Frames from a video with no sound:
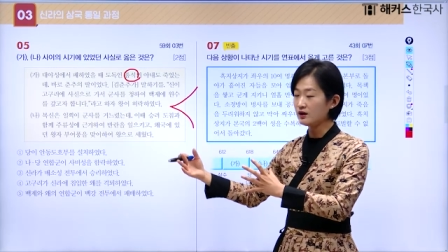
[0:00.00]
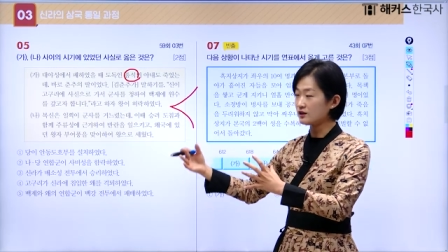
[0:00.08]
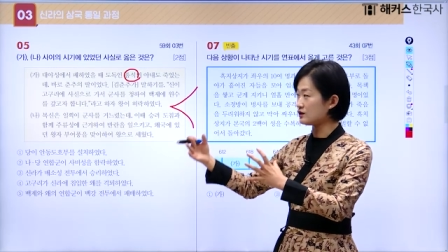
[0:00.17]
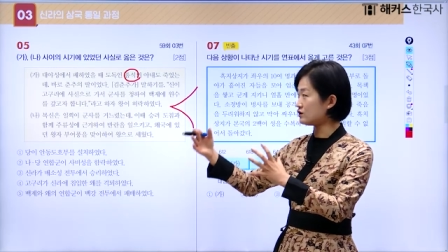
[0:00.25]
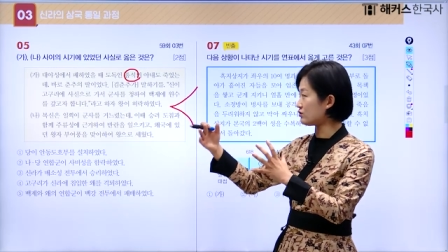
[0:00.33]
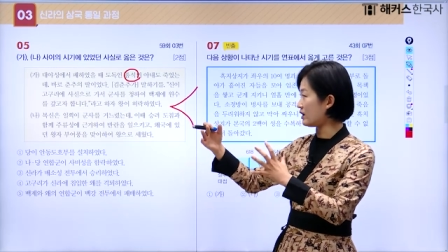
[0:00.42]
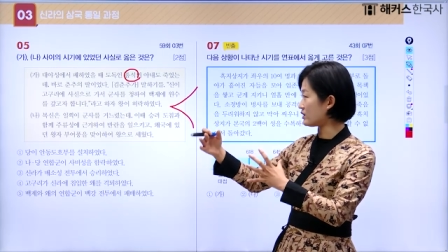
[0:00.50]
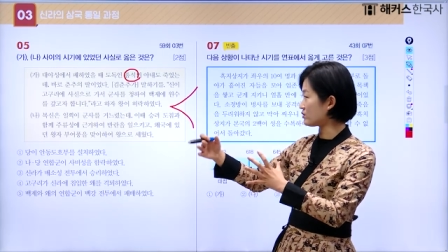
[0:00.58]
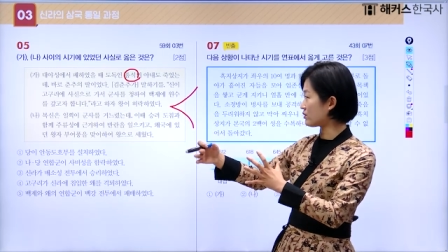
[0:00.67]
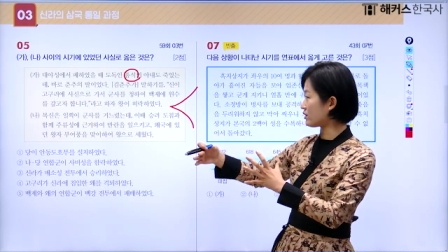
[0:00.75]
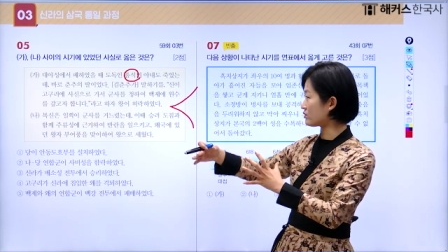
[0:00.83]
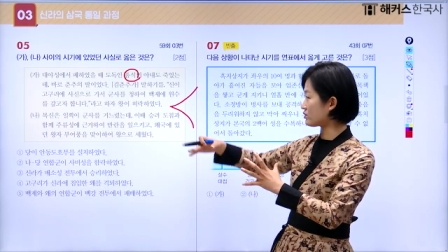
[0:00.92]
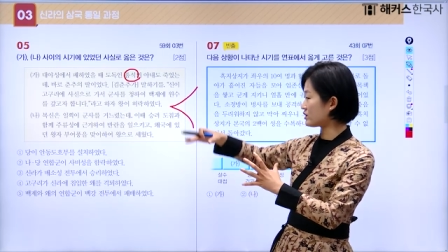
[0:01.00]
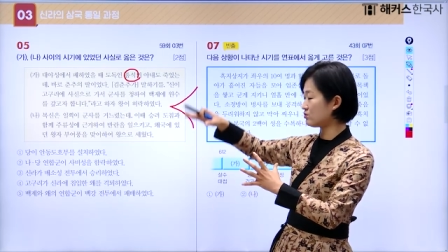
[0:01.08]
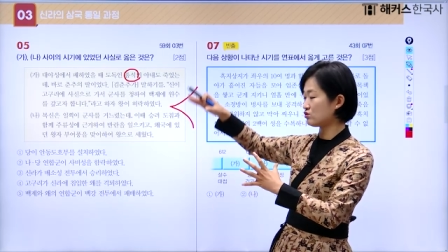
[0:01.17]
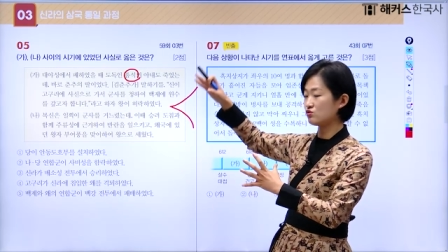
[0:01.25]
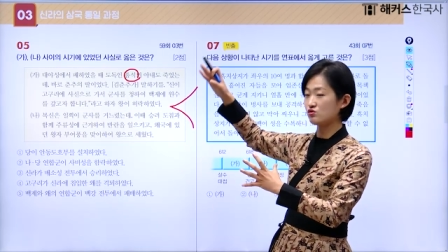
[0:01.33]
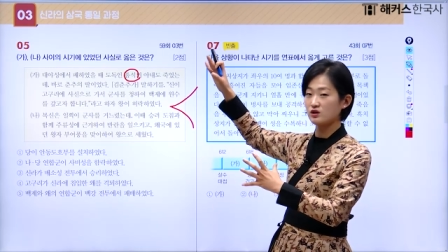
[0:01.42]
그 과정에서
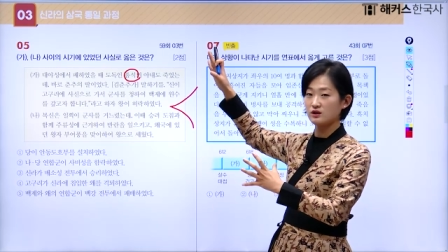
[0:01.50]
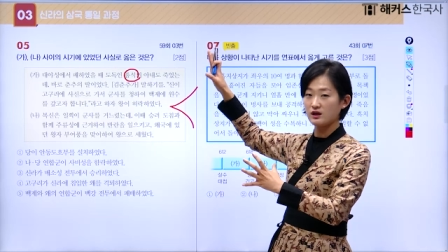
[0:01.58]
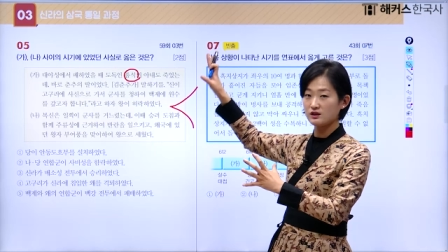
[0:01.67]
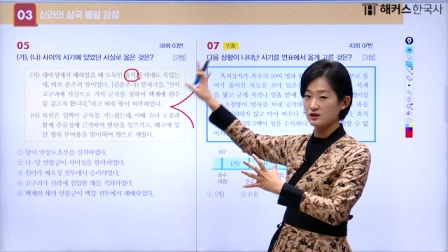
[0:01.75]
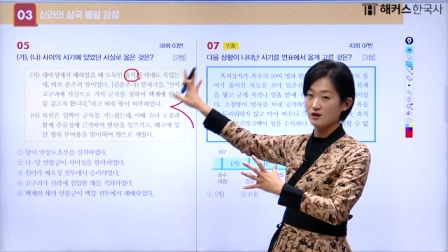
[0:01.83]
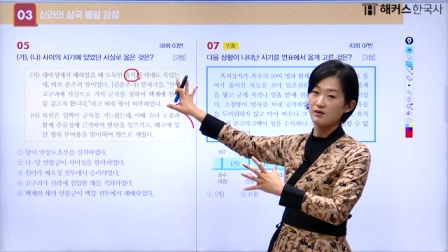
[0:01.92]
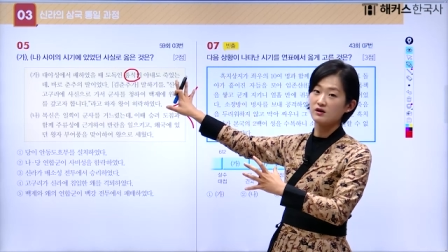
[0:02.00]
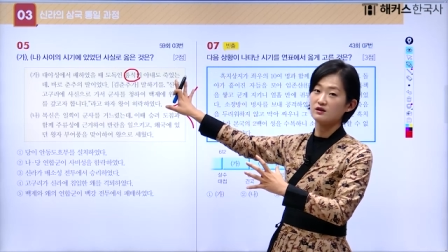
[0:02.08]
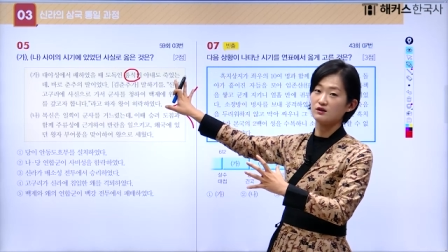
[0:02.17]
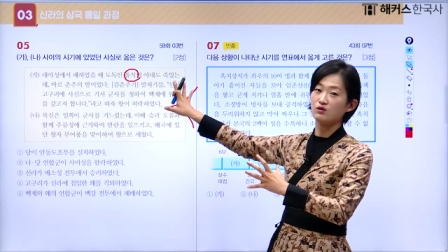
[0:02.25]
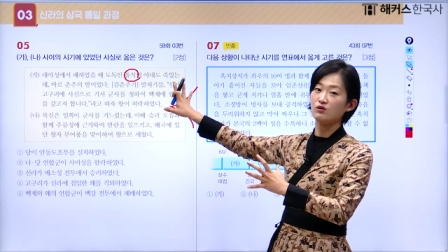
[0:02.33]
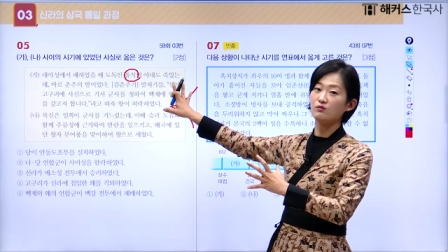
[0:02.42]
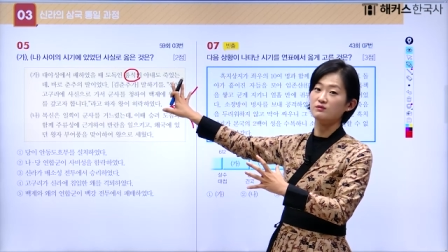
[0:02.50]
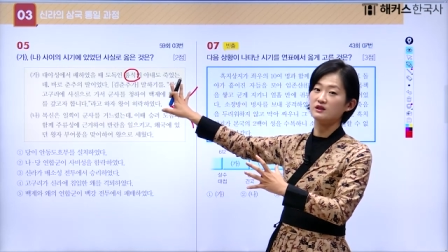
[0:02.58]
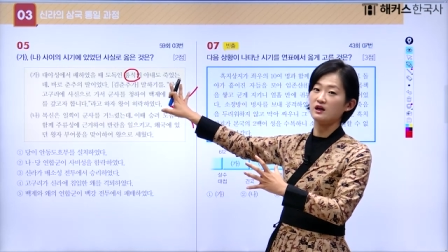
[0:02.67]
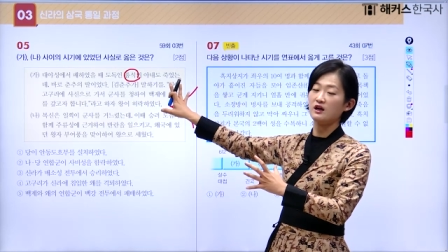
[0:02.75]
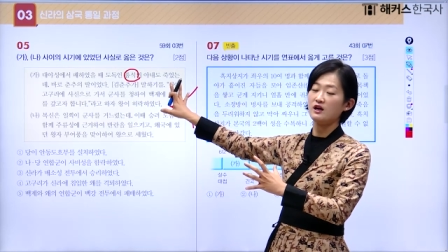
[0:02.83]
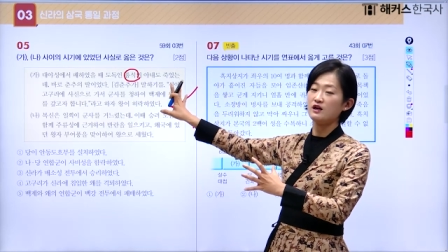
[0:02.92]
김춘추의 딸이 사망을 했던 겁니다.